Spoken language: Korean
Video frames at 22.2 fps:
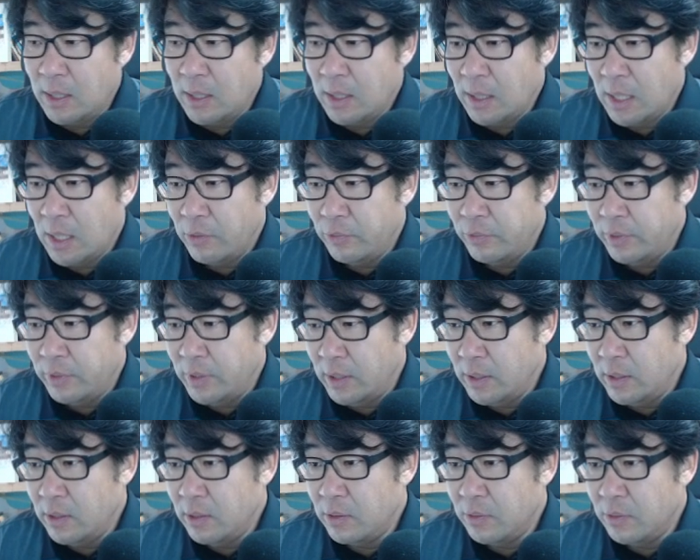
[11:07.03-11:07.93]
가운데
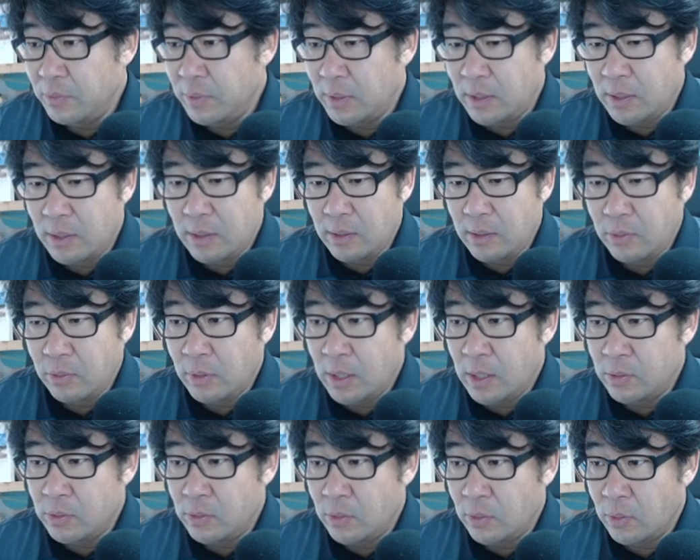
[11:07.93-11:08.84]
있는 겁니다.
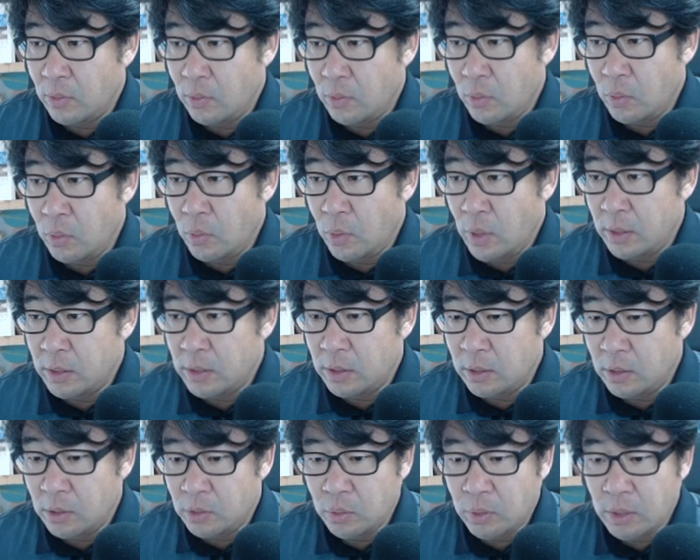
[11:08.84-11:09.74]
계속 그게
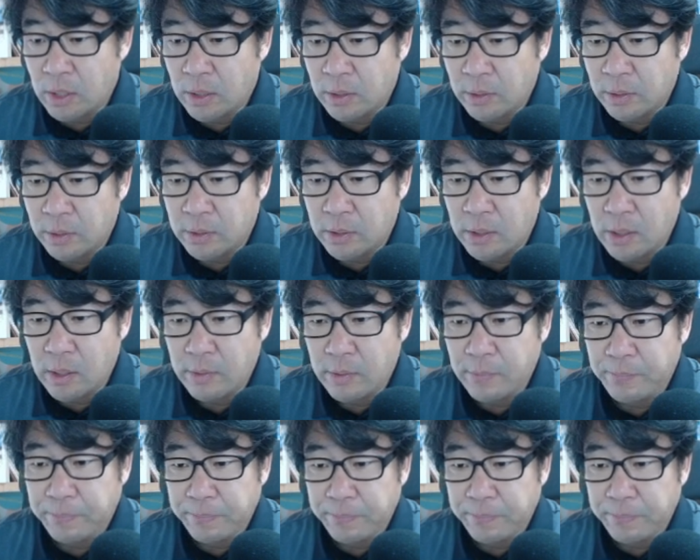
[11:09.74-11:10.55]
이제 연속되는 거죠.